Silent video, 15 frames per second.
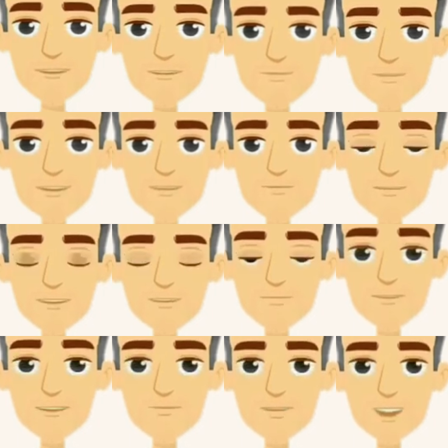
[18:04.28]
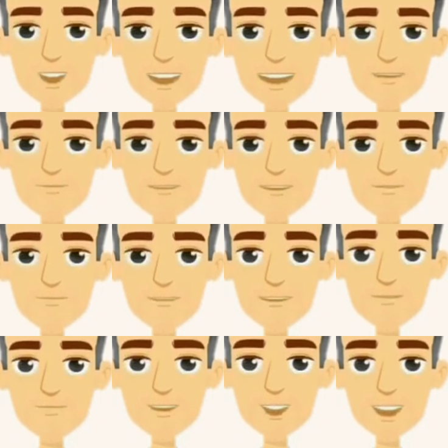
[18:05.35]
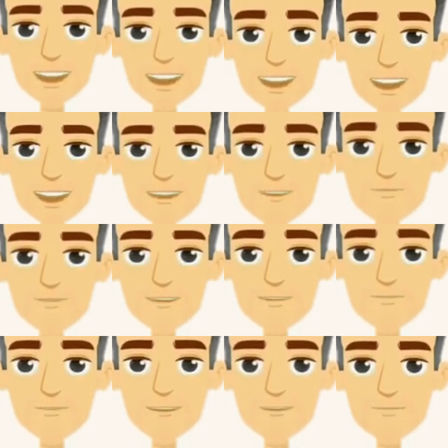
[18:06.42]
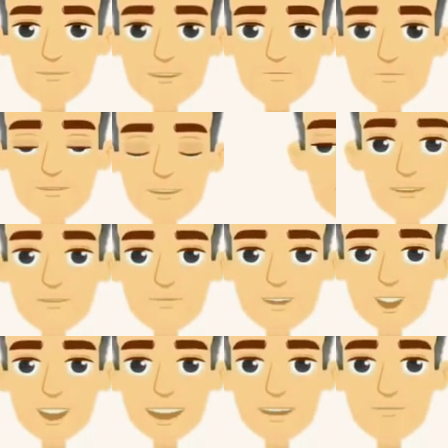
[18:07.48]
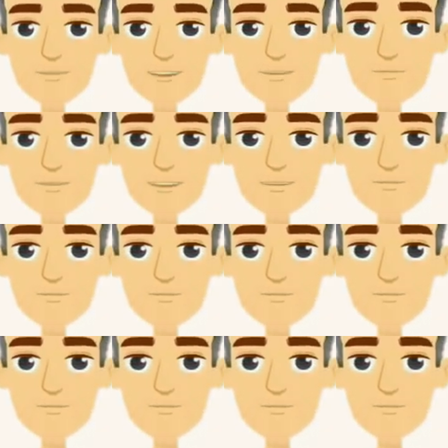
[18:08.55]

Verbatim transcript: bags ya mana six bags ya ini sudah digaris oleh Palfons